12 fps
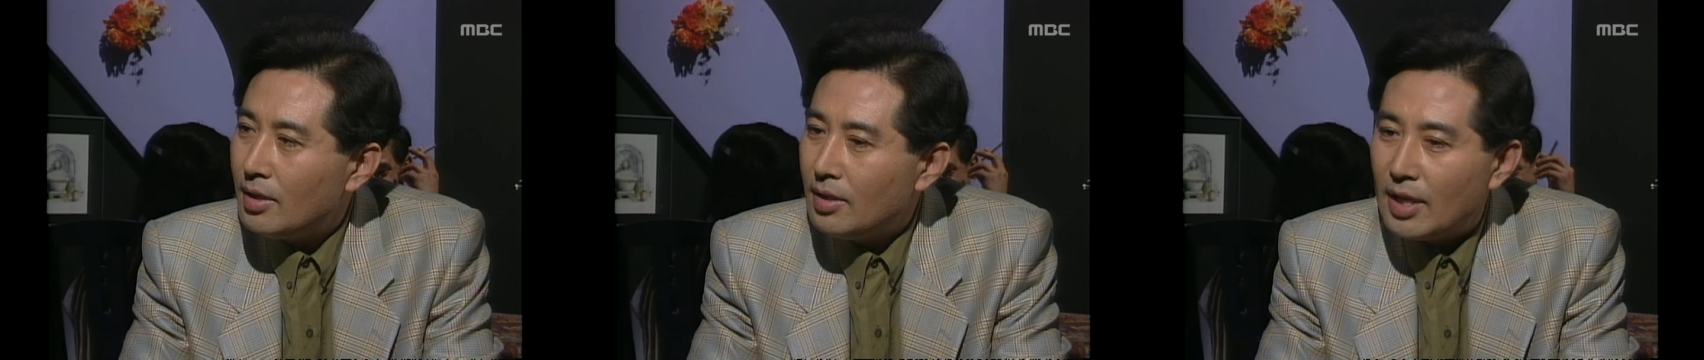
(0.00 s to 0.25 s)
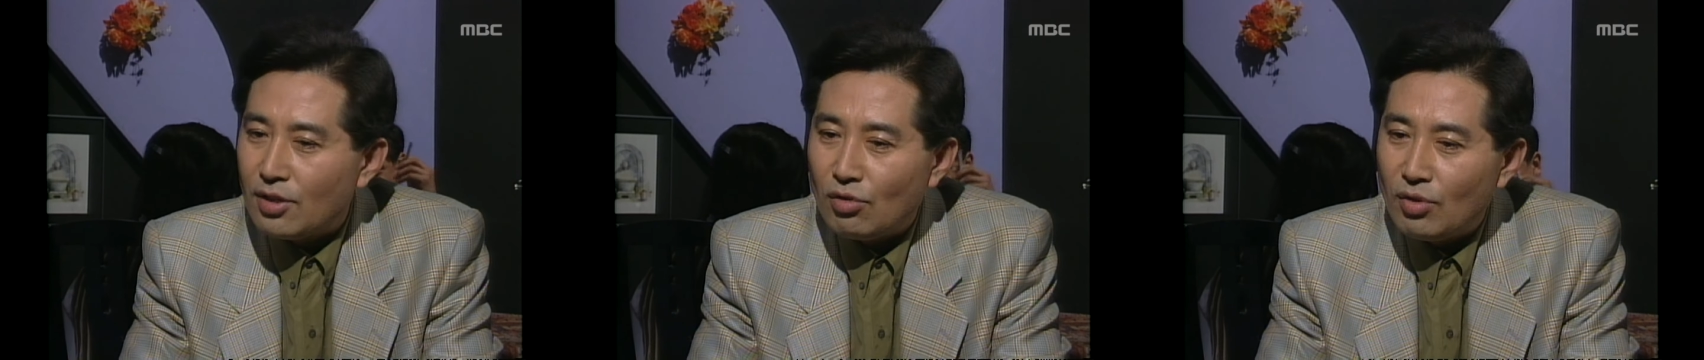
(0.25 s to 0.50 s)

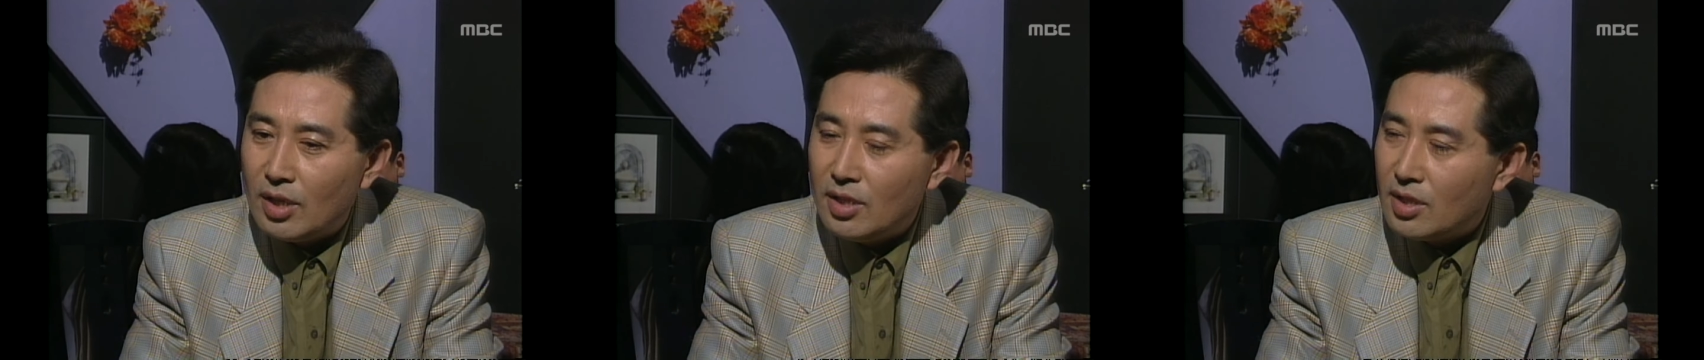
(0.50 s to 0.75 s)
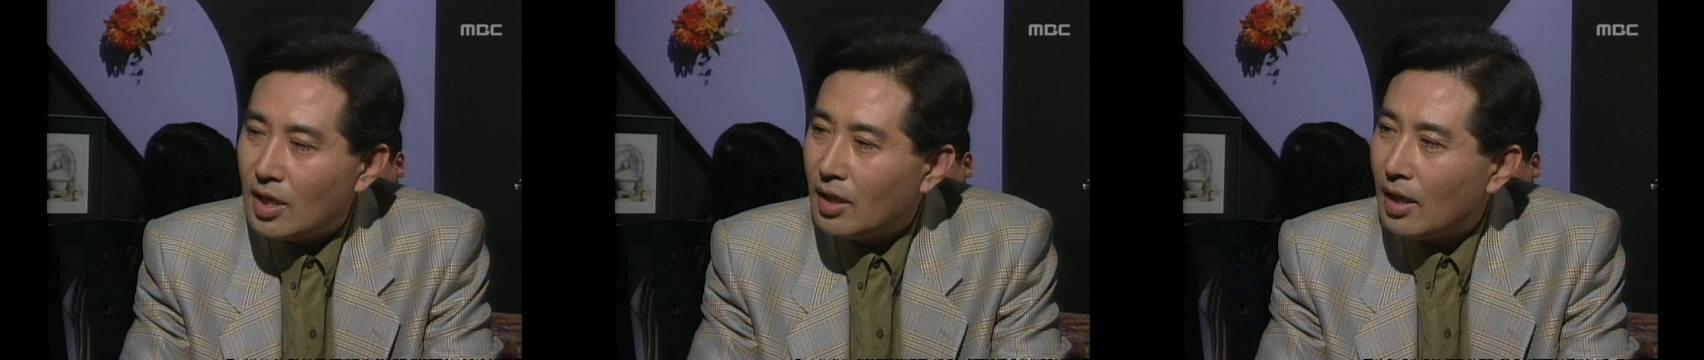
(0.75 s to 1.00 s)
예술과
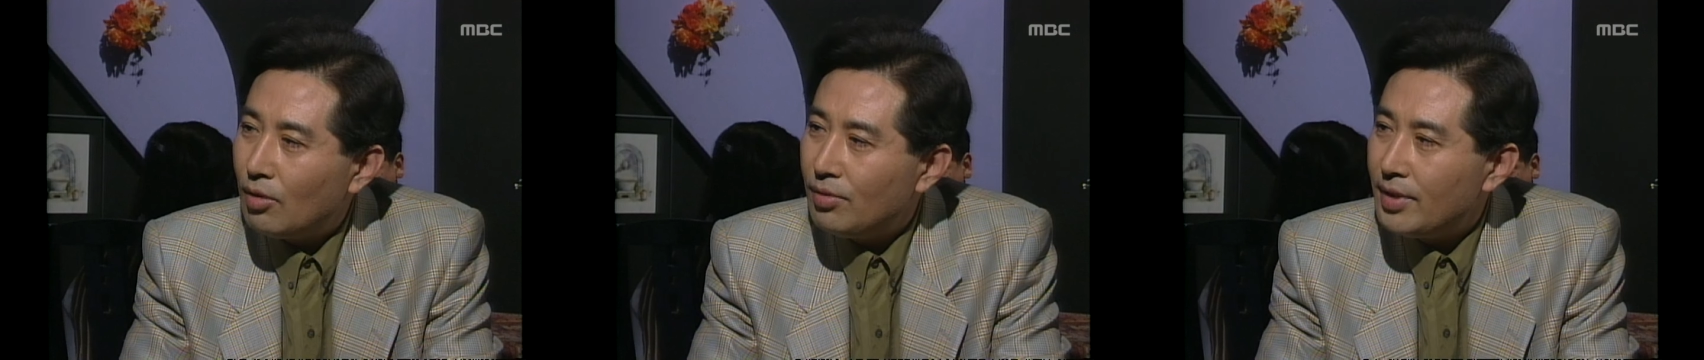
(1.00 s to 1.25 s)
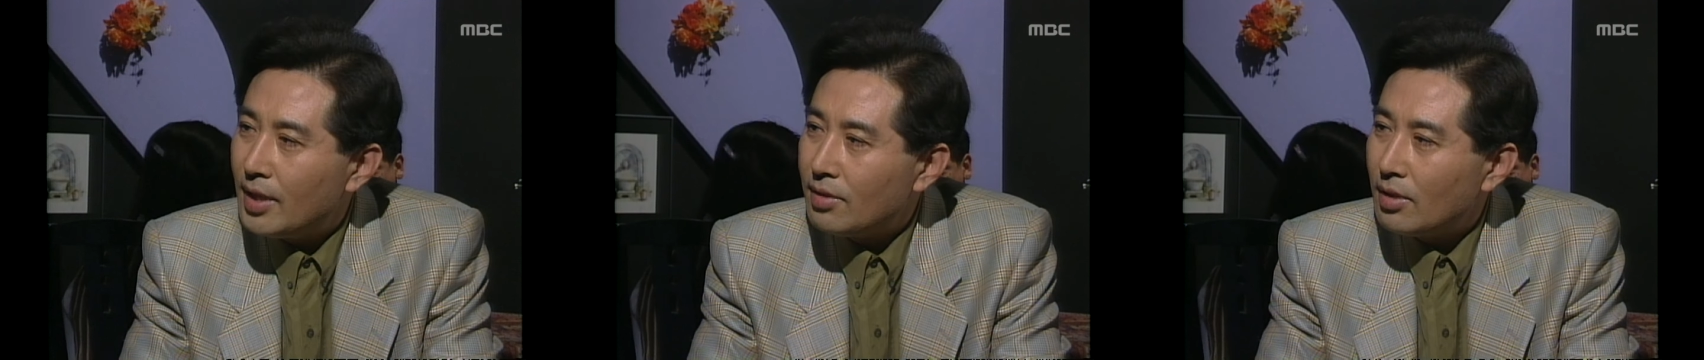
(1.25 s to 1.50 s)
인생
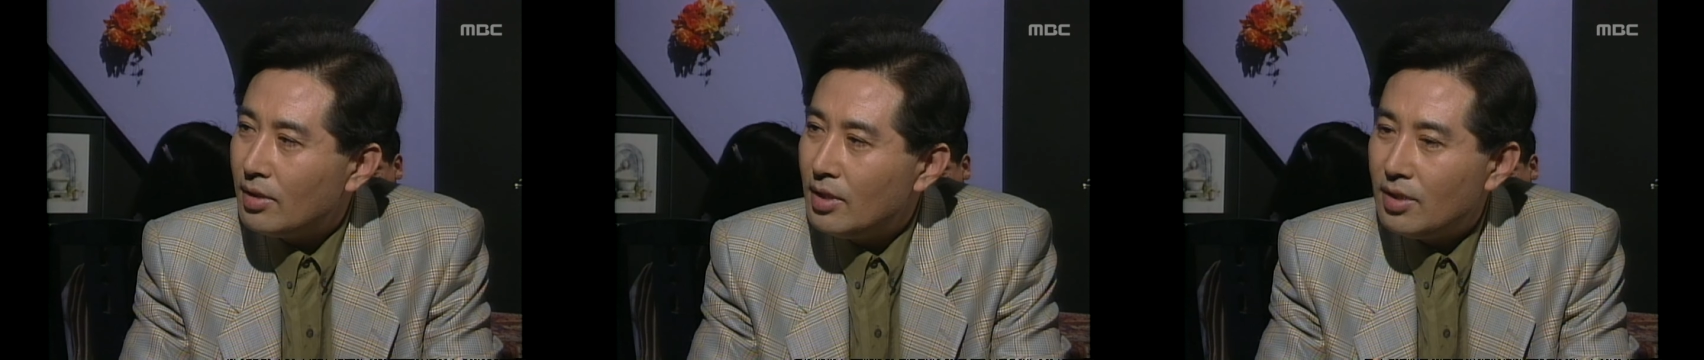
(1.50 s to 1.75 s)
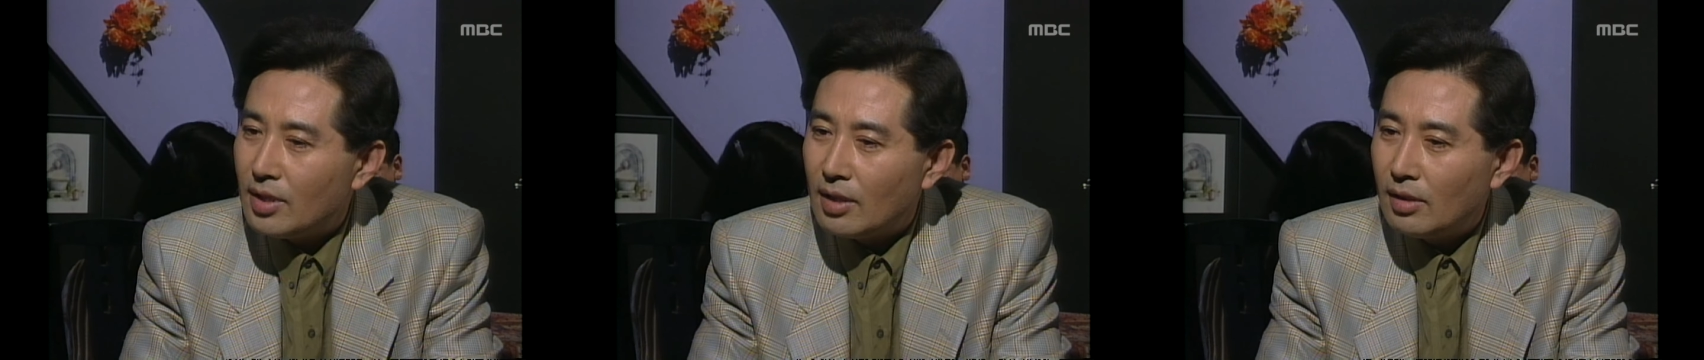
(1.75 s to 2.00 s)
가운데서
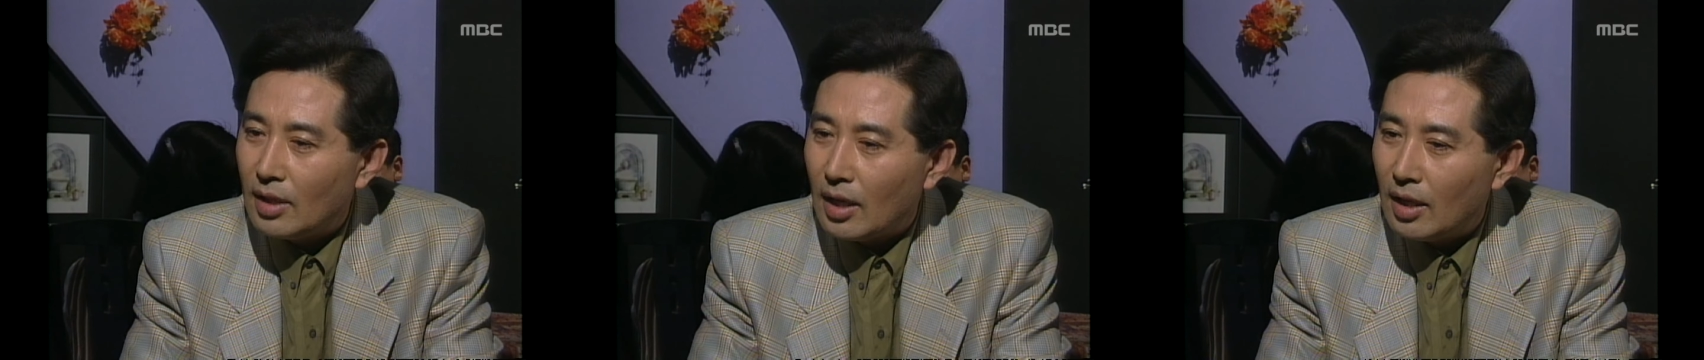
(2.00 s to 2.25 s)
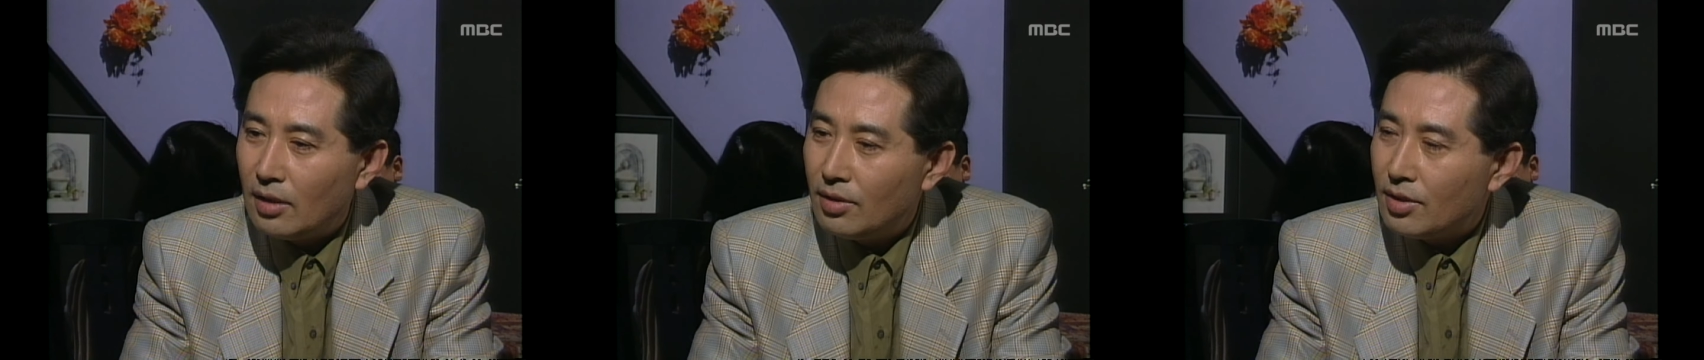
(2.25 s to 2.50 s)
인생을
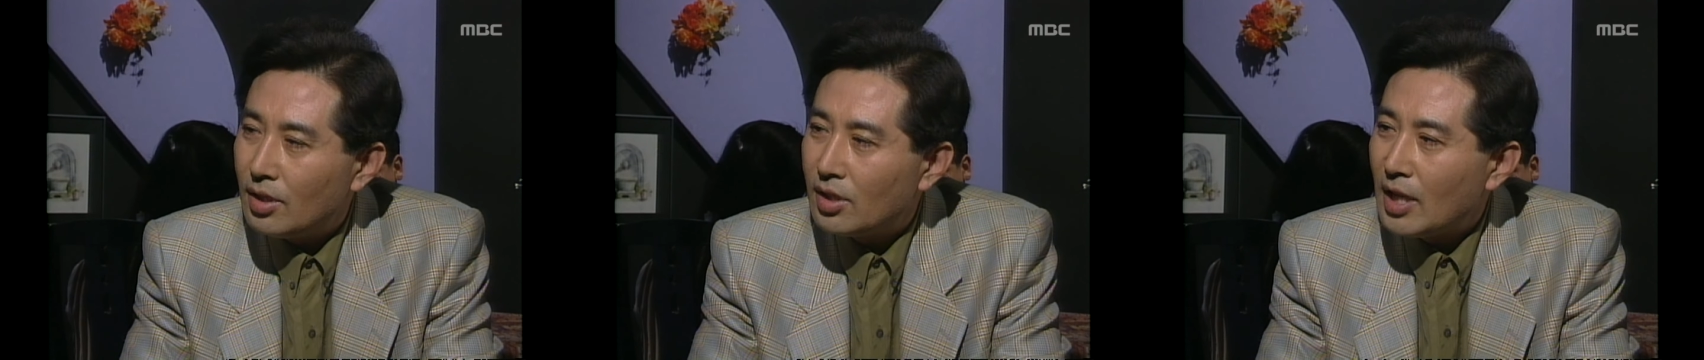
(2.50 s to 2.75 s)
택하는 것이